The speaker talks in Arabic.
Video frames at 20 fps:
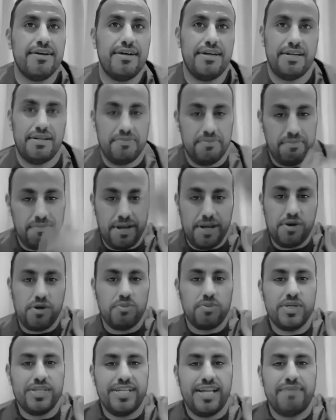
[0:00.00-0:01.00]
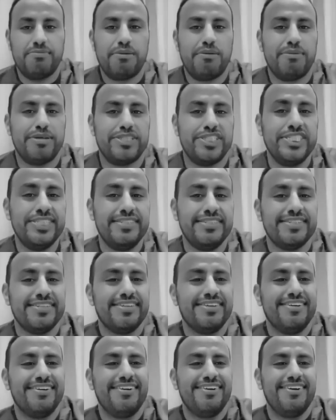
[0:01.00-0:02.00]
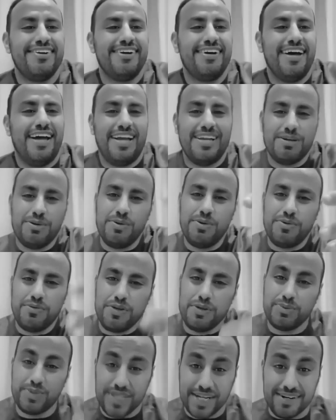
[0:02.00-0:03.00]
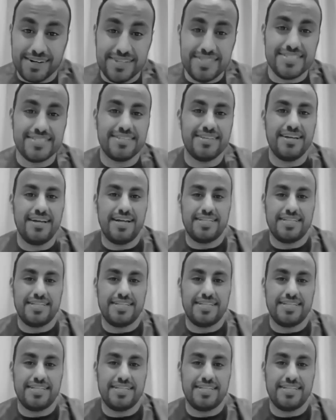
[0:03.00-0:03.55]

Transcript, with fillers: اللي من بينهم ولدي عبد المجيد حيكون في مدرس